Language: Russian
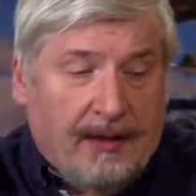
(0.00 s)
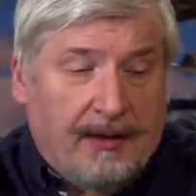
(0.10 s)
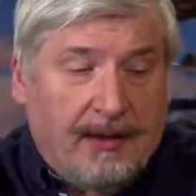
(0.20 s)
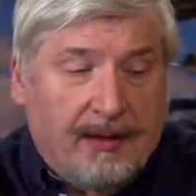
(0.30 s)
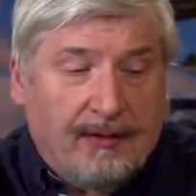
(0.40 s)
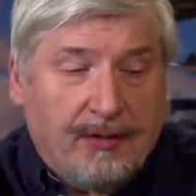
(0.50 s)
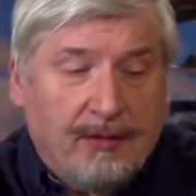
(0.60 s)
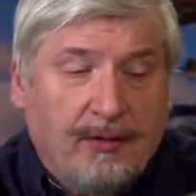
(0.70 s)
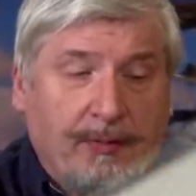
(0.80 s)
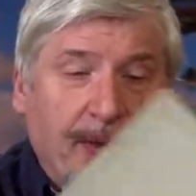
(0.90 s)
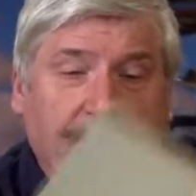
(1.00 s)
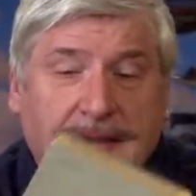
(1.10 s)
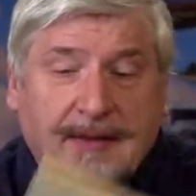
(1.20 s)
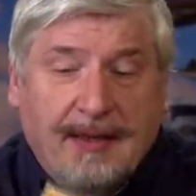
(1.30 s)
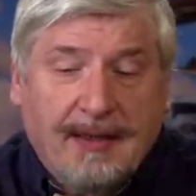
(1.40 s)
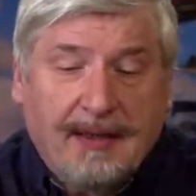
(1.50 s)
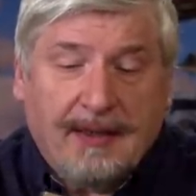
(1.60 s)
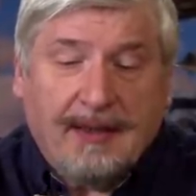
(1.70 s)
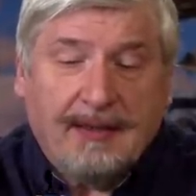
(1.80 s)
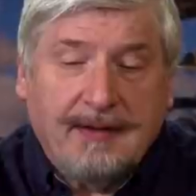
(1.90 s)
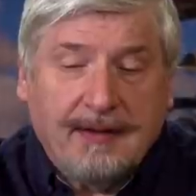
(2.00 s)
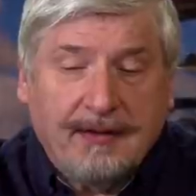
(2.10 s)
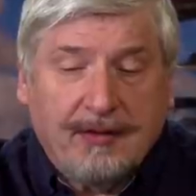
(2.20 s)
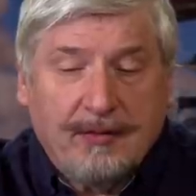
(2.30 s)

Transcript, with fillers: Для того, чтобы понять, как делать,